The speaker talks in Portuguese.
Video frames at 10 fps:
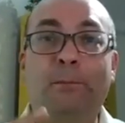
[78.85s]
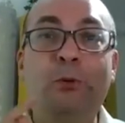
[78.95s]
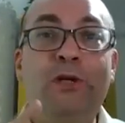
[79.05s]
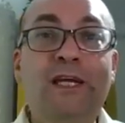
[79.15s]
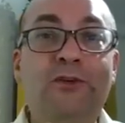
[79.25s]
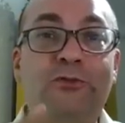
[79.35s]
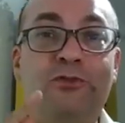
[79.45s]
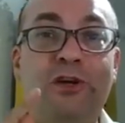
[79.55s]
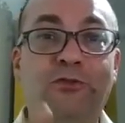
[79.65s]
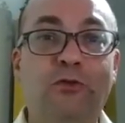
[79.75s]
Por isso,
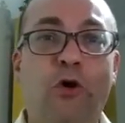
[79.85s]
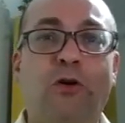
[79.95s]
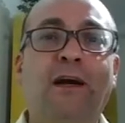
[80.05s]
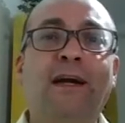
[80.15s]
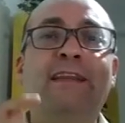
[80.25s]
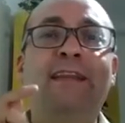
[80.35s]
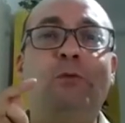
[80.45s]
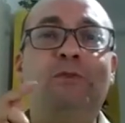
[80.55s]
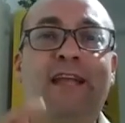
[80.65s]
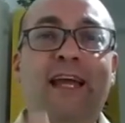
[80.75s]
gestor,
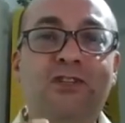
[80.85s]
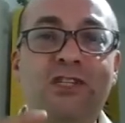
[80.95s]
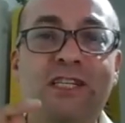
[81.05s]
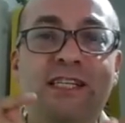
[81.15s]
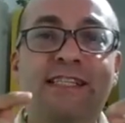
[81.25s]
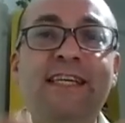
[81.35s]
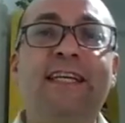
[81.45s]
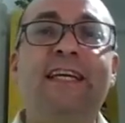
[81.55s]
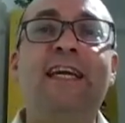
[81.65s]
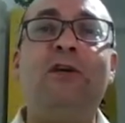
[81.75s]
não deixe de
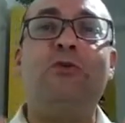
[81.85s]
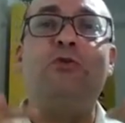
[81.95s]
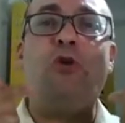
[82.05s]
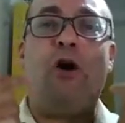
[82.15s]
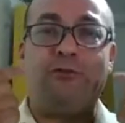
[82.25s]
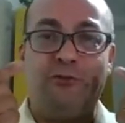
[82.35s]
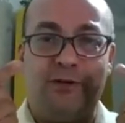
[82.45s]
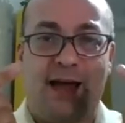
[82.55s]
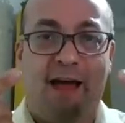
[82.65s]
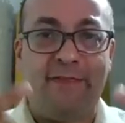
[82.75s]
seguir o nosso
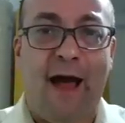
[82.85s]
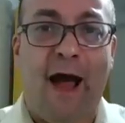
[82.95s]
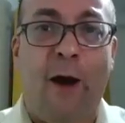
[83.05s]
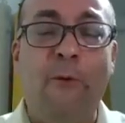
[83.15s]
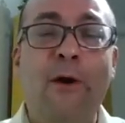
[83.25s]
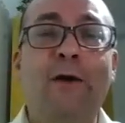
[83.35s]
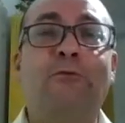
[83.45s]
canal.